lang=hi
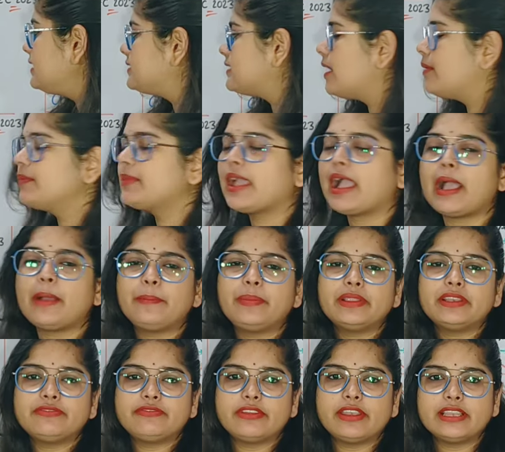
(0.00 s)
एग्जाम यहाँ
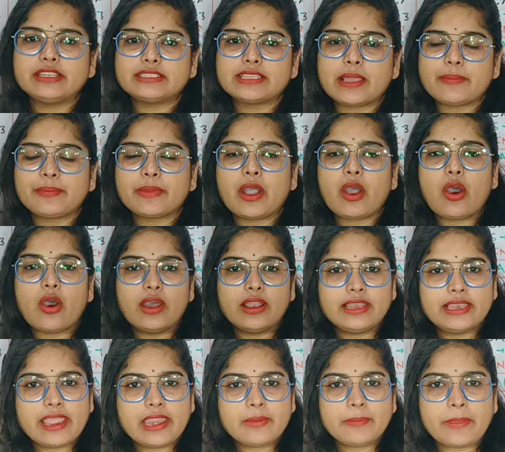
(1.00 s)
पर फ्रेंड्स आपका
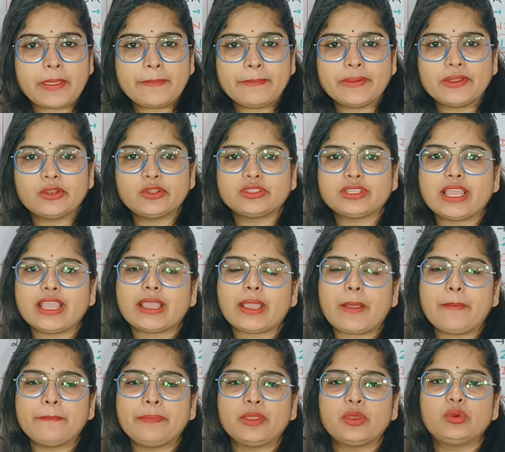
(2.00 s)
ऑनलाइन पेपर होता है
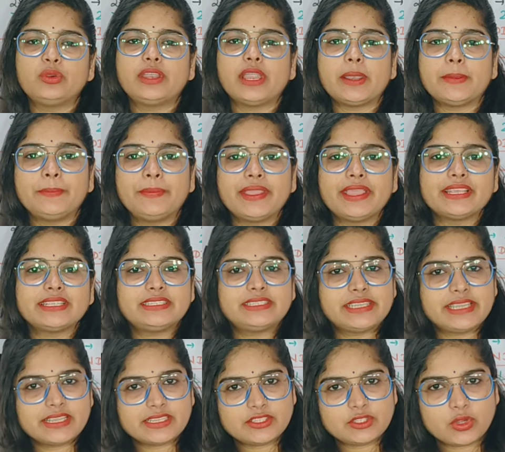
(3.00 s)
कंप्यूटर बेस्ड
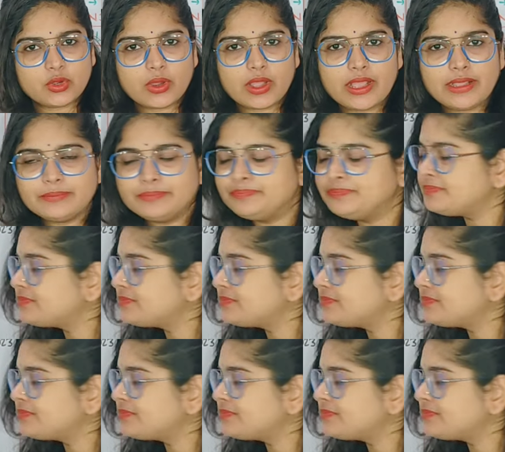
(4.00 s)
टेस्ट होगा